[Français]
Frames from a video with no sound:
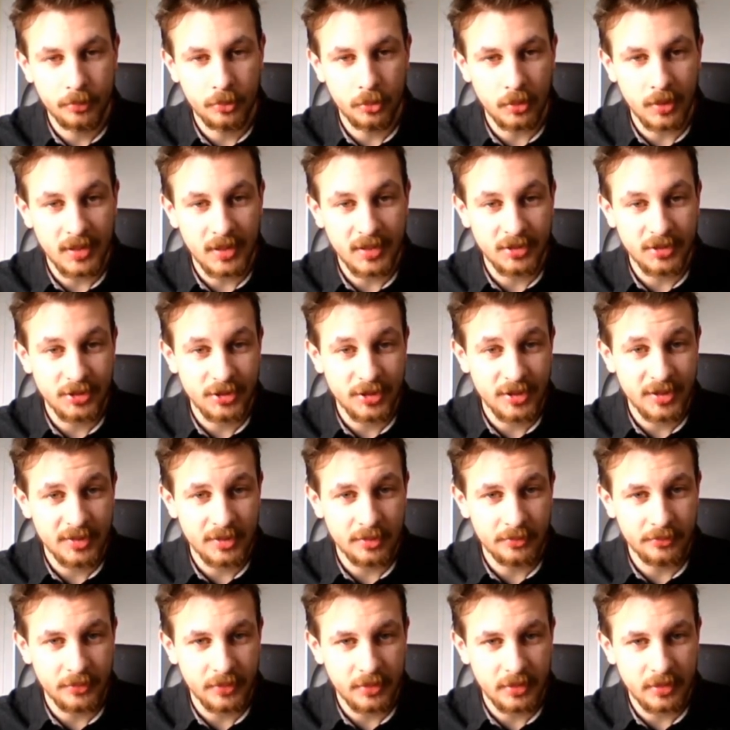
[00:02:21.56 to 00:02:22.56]
pour la
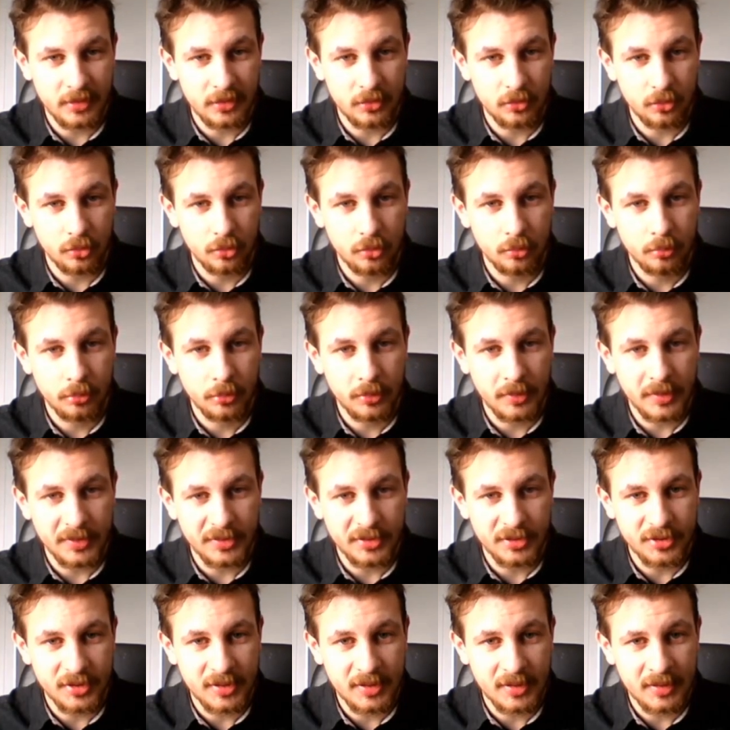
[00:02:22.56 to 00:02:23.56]
chaîne en fait, et surtout pour
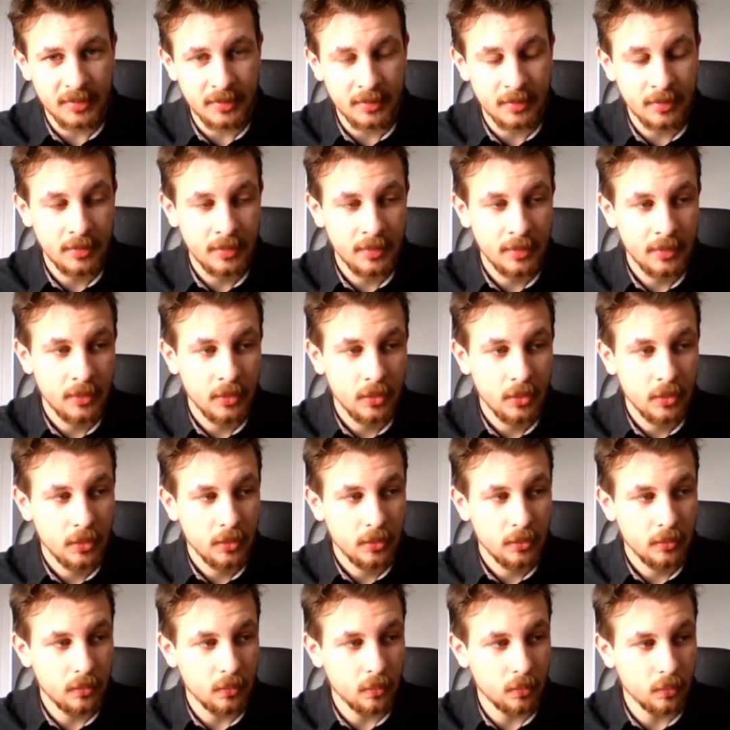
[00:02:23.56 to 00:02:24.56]
la chaîne.
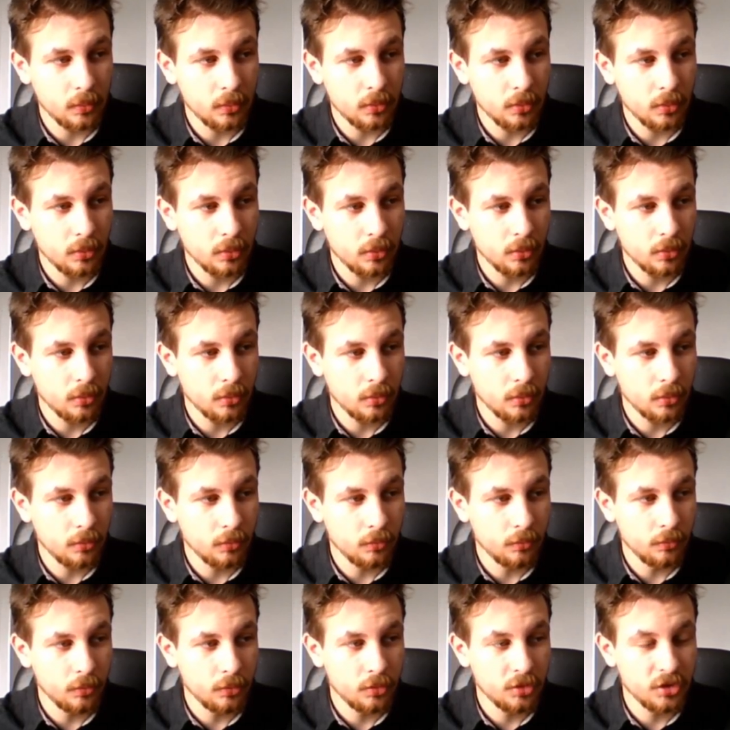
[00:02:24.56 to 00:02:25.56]
Donc
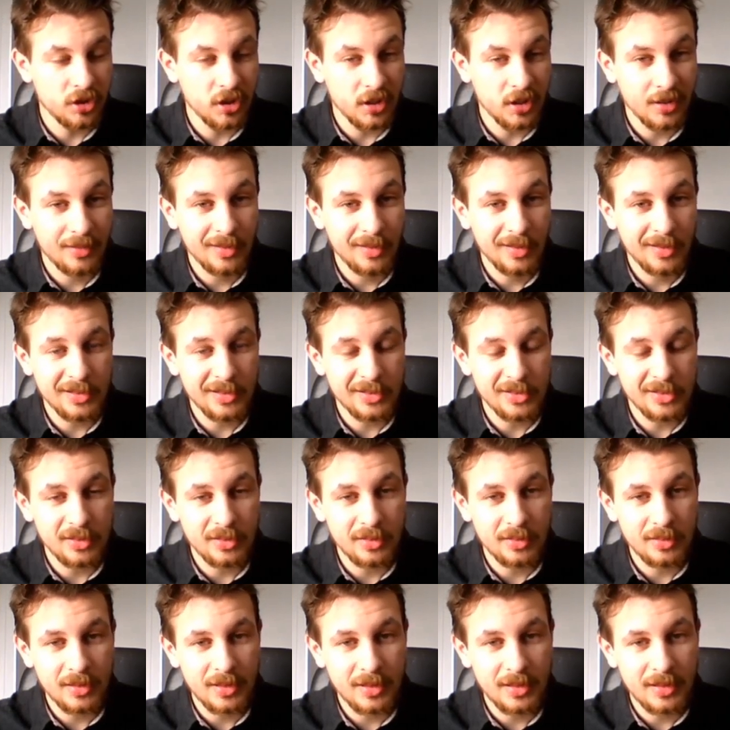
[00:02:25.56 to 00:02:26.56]
vu que j'ai atteint les
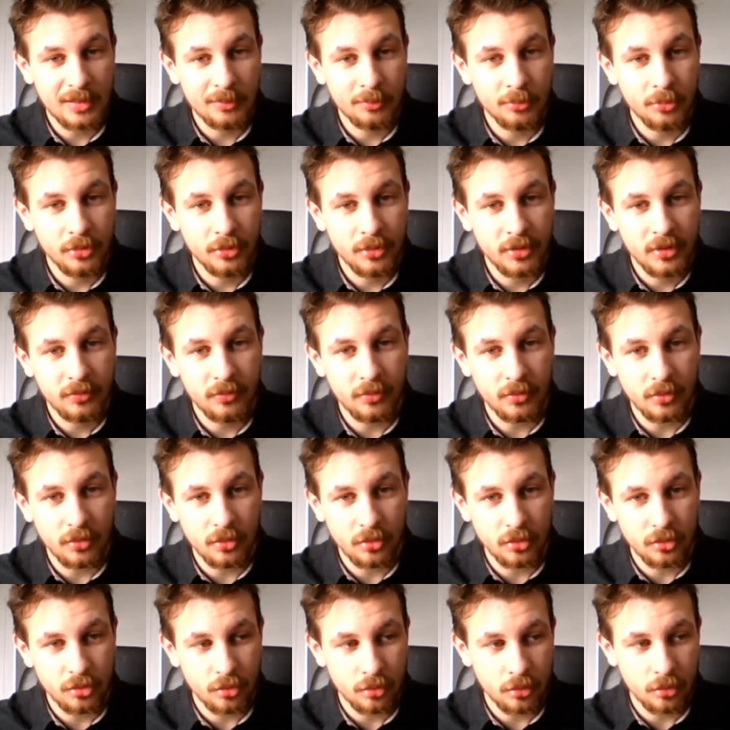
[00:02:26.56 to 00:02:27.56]
104 abonnés, il faut
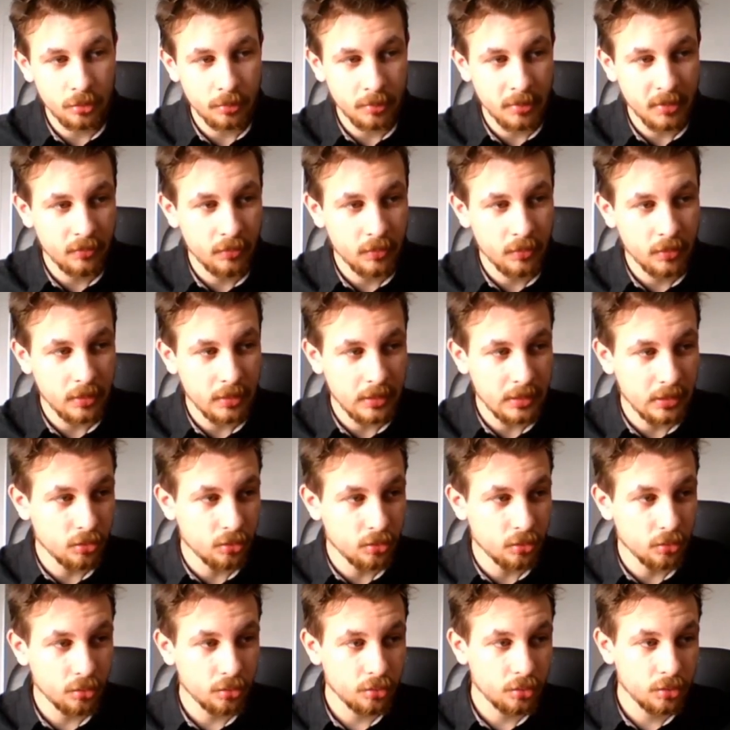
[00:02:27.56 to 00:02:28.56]
que je prévoie des
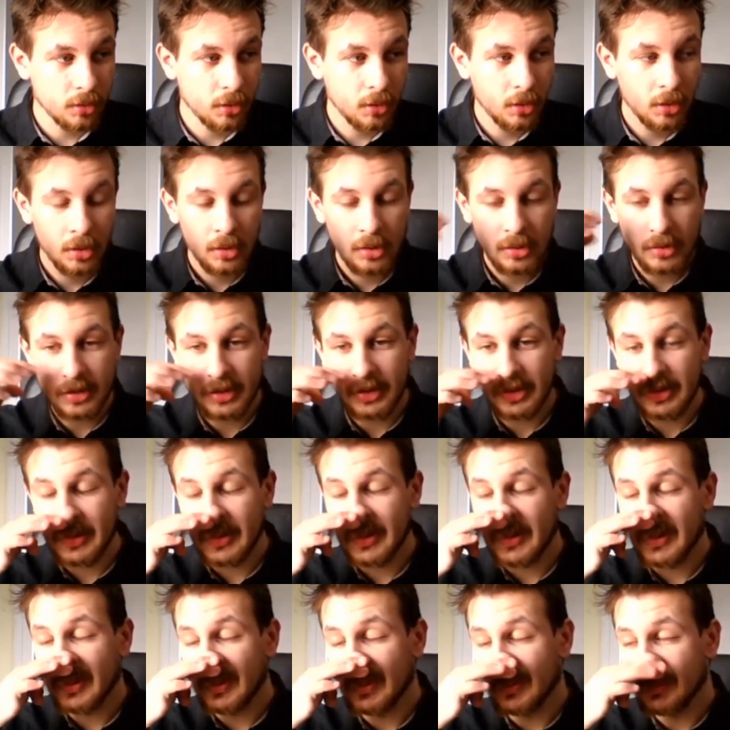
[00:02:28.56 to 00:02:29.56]
choses.
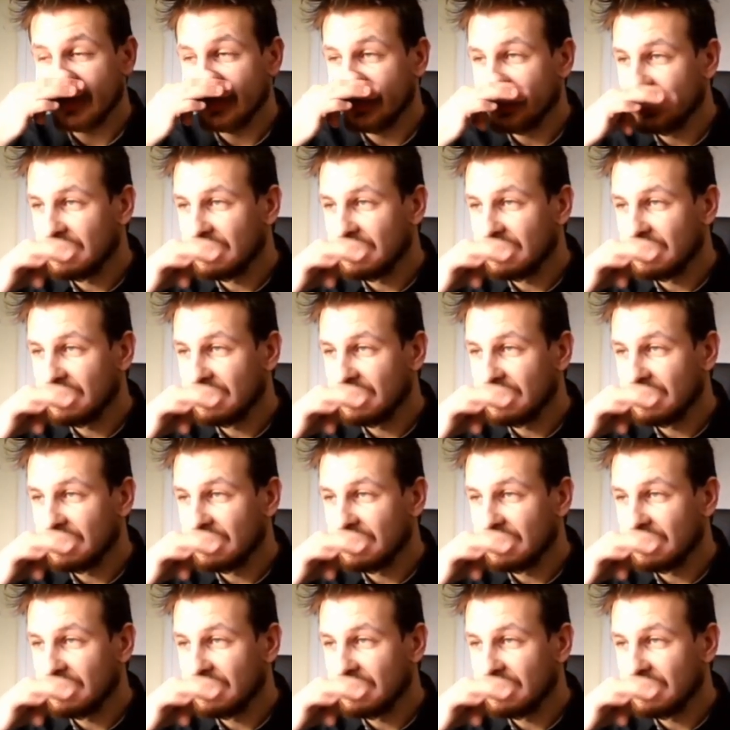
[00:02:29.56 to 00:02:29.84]
J'essaie de